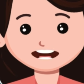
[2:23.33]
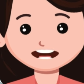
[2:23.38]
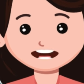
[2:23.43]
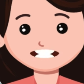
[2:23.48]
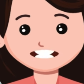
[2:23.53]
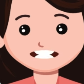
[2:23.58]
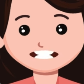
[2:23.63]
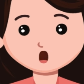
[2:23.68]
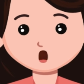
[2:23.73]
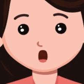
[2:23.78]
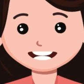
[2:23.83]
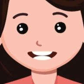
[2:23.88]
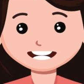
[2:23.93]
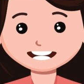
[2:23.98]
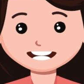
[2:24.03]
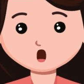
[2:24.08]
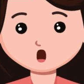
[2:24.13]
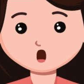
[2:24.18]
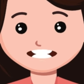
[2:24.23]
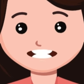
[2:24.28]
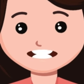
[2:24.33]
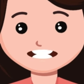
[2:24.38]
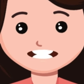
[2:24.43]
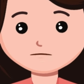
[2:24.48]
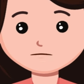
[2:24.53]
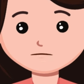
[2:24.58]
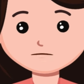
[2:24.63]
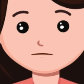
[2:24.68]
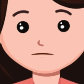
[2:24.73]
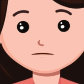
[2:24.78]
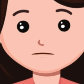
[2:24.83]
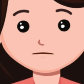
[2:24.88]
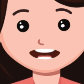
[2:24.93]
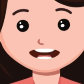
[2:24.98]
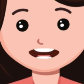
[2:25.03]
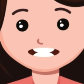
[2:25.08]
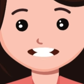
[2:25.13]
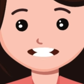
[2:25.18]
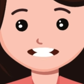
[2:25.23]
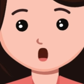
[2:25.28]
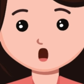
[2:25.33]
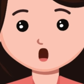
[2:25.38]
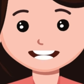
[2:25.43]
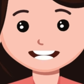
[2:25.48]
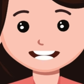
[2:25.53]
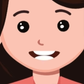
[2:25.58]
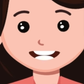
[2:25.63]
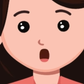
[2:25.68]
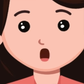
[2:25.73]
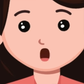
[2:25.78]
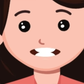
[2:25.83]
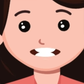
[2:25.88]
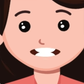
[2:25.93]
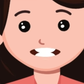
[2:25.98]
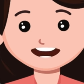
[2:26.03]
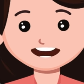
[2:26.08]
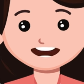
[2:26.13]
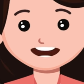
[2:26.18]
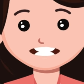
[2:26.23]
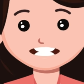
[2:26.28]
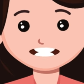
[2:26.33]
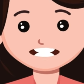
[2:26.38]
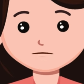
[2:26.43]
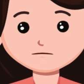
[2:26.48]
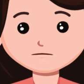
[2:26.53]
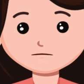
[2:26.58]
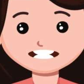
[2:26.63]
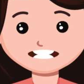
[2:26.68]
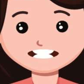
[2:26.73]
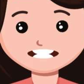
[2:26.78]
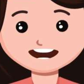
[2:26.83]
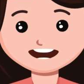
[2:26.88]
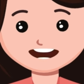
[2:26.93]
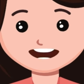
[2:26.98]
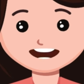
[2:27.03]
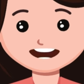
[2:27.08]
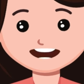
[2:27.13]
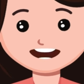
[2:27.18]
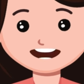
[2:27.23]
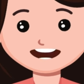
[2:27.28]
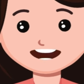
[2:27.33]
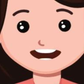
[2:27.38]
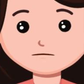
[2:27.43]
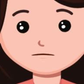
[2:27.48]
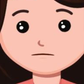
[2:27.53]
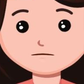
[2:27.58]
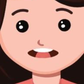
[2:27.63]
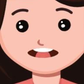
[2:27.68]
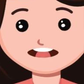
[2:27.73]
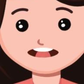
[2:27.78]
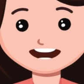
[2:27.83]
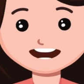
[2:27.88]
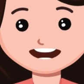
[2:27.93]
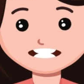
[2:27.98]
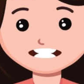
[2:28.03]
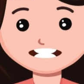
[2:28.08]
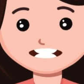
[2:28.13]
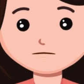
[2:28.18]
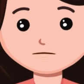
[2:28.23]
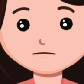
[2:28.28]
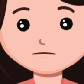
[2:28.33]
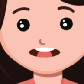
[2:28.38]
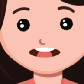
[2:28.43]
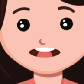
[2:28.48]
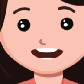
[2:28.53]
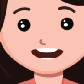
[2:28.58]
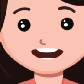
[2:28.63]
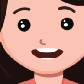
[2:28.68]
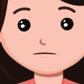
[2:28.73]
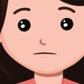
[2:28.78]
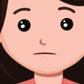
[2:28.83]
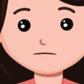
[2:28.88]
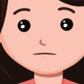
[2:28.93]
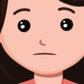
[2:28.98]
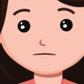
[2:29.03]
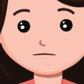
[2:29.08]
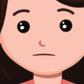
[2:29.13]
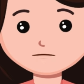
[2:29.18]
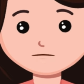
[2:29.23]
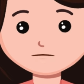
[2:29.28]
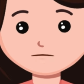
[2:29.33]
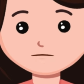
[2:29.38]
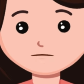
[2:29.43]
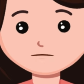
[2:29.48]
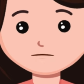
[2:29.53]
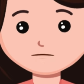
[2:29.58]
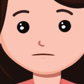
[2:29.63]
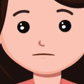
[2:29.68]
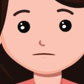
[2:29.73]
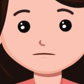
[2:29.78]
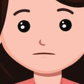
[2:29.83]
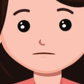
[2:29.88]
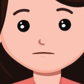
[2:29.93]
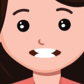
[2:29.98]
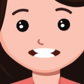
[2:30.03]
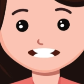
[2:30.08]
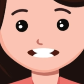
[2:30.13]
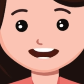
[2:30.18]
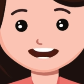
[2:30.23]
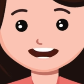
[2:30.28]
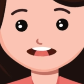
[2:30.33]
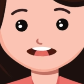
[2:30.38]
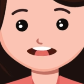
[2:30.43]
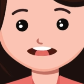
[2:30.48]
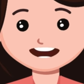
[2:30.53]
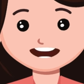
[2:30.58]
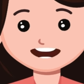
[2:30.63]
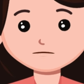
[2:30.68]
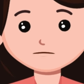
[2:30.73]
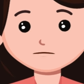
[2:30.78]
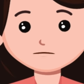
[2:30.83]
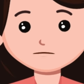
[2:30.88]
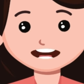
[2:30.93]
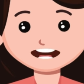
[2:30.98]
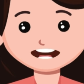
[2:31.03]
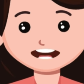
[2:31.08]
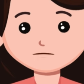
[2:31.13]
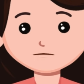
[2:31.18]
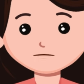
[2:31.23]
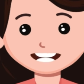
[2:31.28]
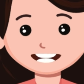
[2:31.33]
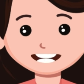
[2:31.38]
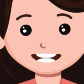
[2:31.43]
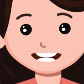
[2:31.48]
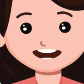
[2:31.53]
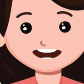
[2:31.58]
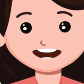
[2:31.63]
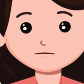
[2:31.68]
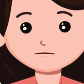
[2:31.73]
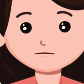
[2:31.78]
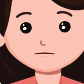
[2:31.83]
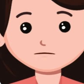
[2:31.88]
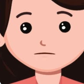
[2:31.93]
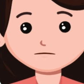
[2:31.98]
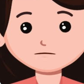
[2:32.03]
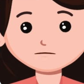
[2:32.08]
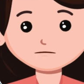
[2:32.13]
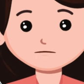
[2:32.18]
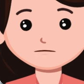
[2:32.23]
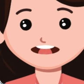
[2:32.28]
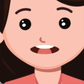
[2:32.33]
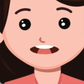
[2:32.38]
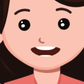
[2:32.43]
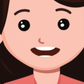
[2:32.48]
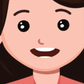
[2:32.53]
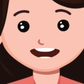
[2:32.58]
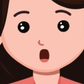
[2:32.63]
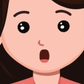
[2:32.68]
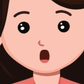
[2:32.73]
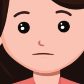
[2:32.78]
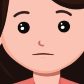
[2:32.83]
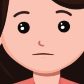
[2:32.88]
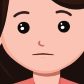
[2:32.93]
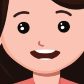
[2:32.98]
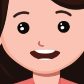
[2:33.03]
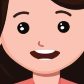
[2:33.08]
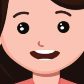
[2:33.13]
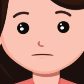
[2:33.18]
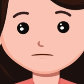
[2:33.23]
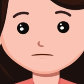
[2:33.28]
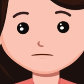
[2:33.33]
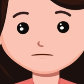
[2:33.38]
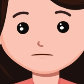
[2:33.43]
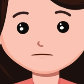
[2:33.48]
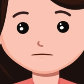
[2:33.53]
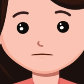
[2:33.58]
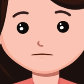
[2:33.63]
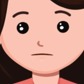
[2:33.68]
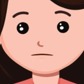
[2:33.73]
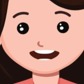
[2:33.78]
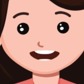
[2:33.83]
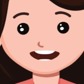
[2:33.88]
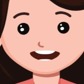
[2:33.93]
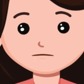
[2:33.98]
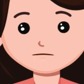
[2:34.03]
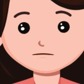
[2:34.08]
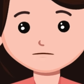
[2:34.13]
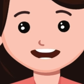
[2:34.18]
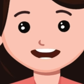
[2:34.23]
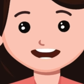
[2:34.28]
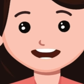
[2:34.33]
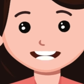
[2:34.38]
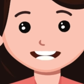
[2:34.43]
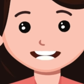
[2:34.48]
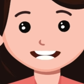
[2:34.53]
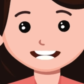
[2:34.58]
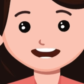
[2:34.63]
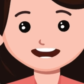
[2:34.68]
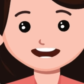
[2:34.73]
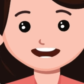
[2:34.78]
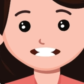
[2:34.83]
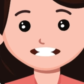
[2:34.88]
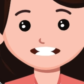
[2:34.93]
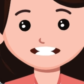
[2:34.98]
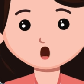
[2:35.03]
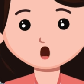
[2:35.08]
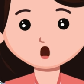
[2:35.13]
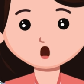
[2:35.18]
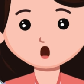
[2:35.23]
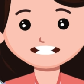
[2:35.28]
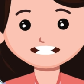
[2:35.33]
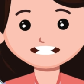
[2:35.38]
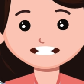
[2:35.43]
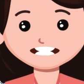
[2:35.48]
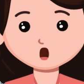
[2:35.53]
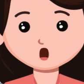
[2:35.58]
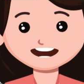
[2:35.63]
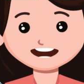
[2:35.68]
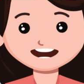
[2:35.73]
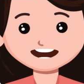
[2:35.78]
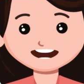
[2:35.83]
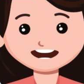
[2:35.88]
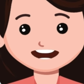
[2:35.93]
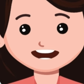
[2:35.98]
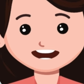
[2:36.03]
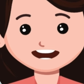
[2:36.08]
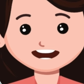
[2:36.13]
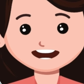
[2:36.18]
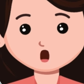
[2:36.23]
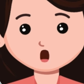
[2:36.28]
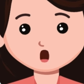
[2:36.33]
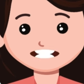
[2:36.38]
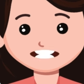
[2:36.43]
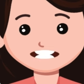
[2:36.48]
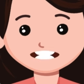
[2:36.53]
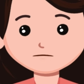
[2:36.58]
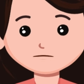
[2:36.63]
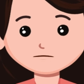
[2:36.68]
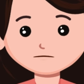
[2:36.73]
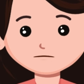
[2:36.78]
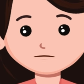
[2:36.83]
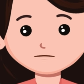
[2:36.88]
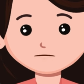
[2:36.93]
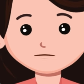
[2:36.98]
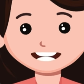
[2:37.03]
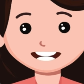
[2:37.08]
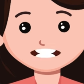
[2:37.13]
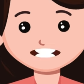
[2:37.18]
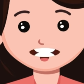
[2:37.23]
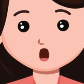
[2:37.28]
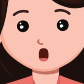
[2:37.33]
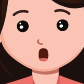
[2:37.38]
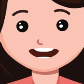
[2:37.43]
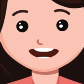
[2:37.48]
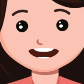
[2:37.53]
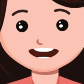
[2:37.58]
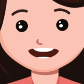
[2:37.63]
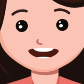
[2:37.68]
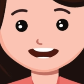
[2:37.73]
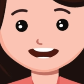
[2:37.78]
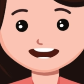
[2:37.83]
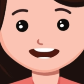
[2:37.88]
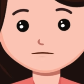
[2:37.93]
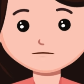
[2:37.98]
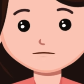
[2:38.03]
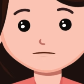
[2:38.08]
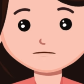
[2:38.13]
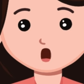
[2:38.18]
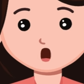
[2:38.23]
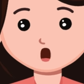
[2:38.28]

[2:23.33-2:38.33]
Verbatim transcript: sama, tetapi berbeda. Seperti contoh di atas, sama-sama namanya Yudas, tapi ternyata berbeda. Bisa juga sama-sama orang Jawa atau